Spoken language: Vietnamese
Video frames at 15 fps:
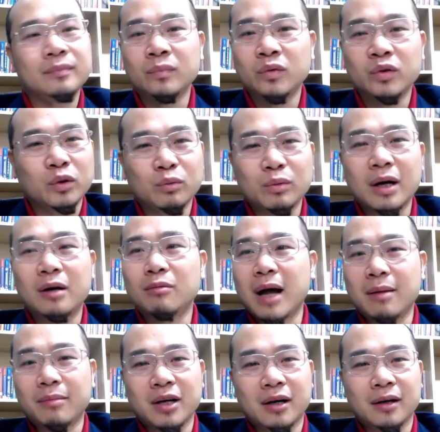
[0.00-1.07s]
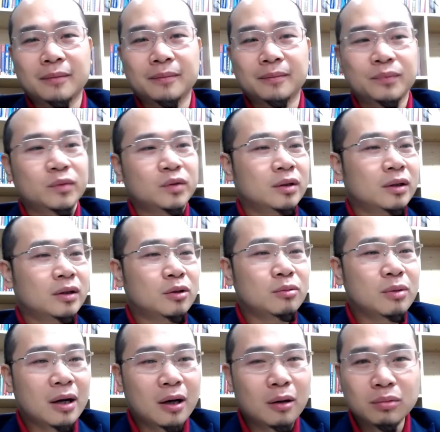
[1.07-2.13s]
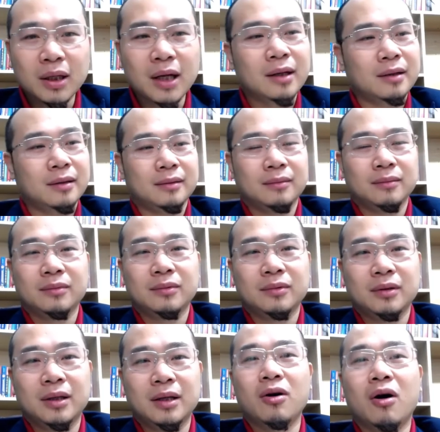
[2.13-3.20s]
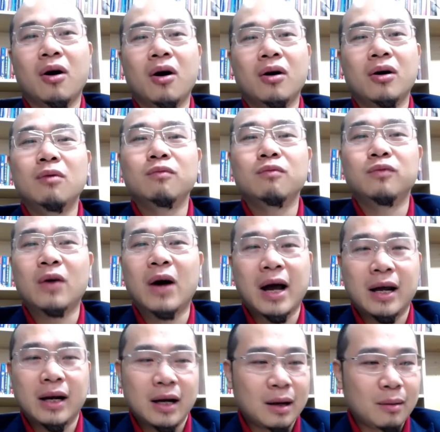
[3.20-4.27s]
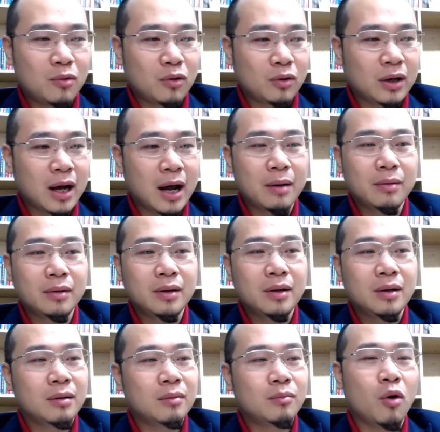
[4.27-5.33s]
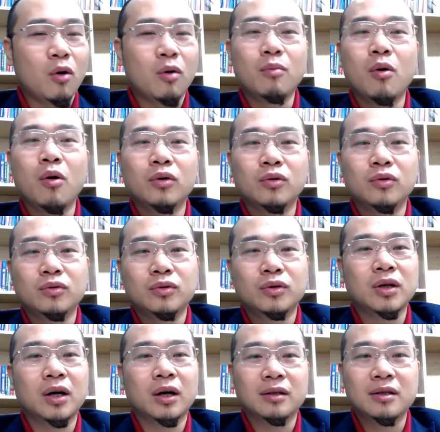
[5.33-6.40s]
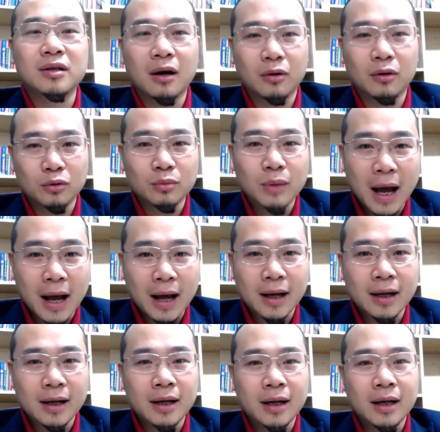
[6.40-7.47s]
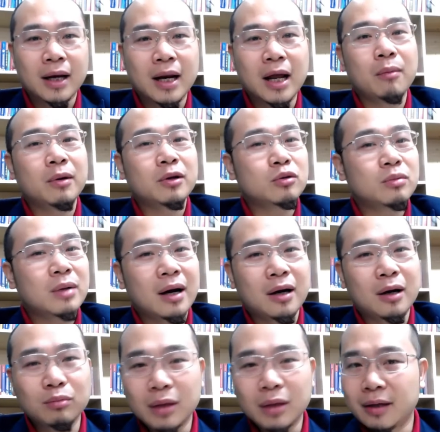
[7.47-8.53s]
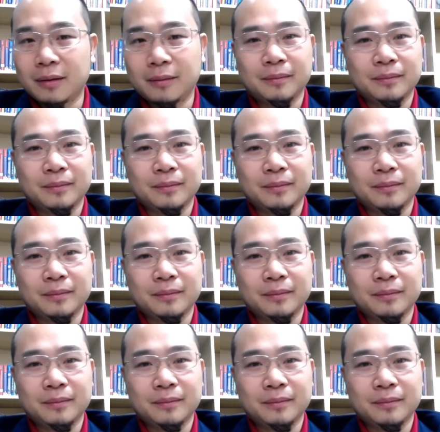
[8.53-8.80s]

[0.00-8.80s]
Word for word: chúng ta không làm được. Chúng ta không thích thì đó không phải là một cái bộ môn sở trường của chúng ta. Nếu mà chúng ta không thích